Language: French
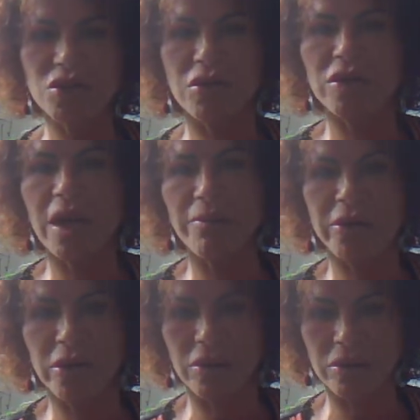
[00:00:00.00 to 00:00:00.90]
en
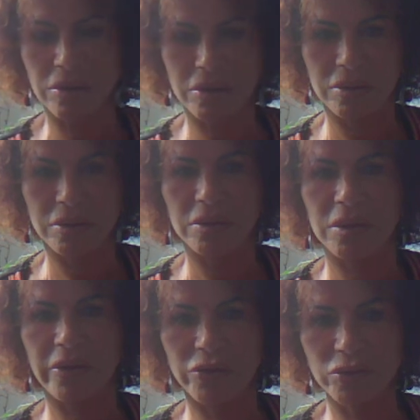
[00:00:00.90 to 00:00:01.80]
l'appelant
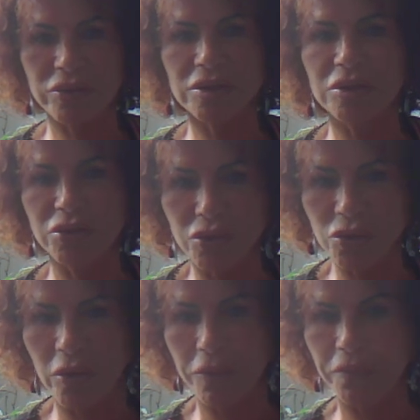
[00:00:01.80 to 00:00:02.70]
la volonté des dieux.
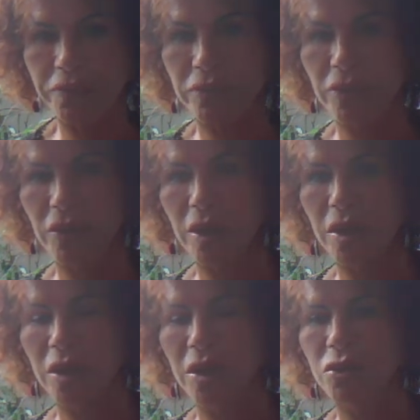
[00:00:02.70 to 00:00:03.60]

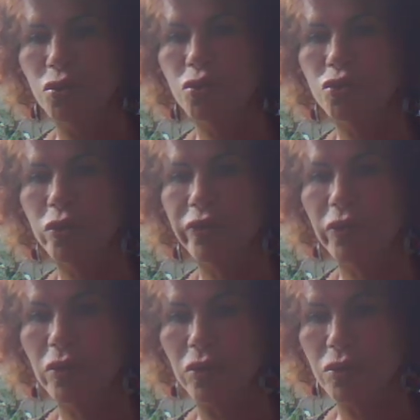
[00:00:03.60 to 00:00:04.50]
Nous
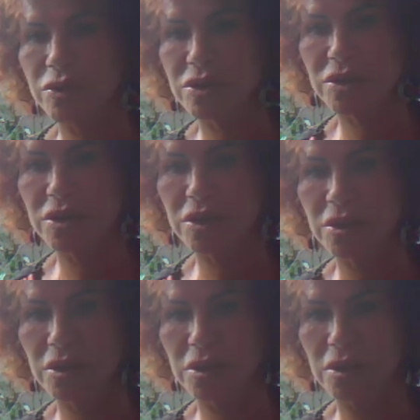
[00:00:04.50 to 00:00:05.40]
devons aussi,
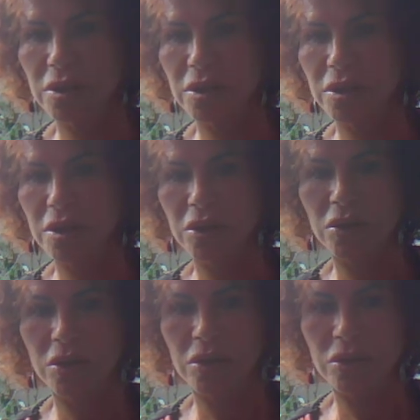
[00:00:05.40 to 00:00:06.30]

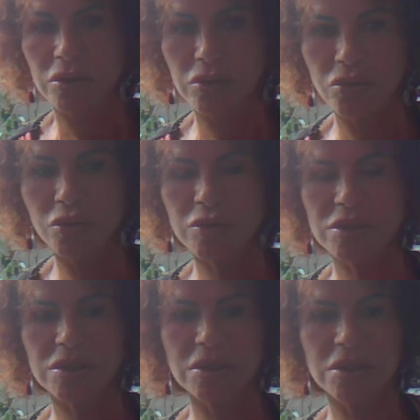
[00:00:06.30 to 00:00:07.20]
nous
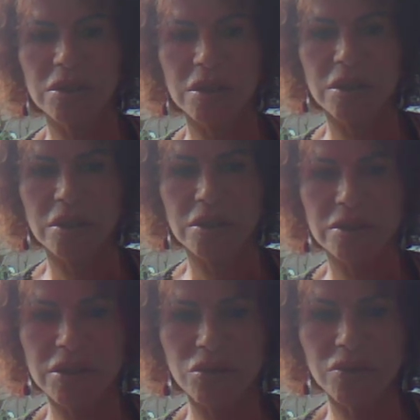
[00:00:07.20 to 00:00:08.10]
aussi,
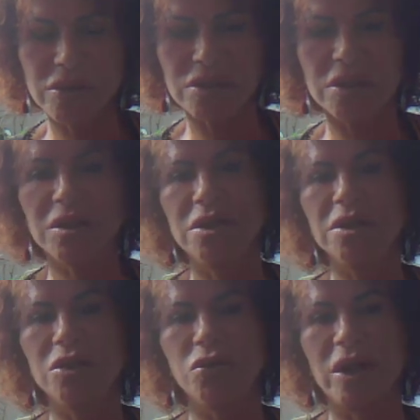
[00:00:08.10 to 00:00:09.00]
dénoncer
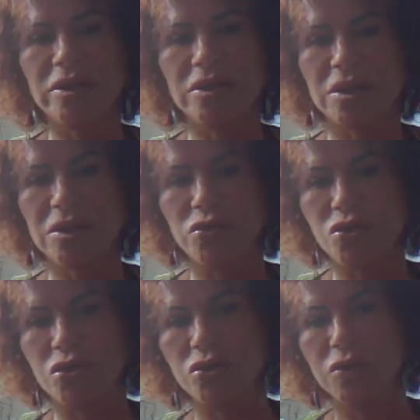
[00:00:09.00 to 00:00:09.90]
l'idolâtrie
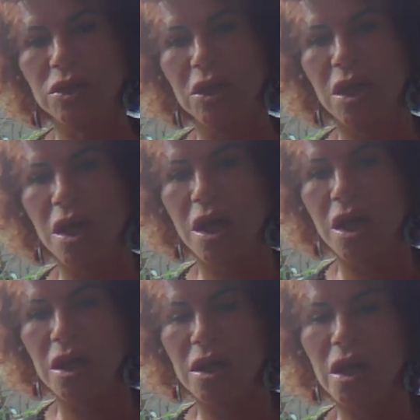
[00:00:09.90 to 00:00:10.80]
d'aujourd'hui,
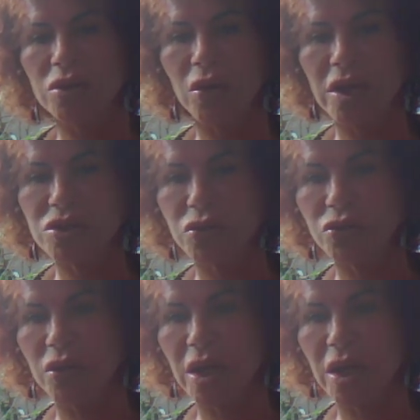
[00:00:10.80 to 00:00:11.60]
l'adoration de la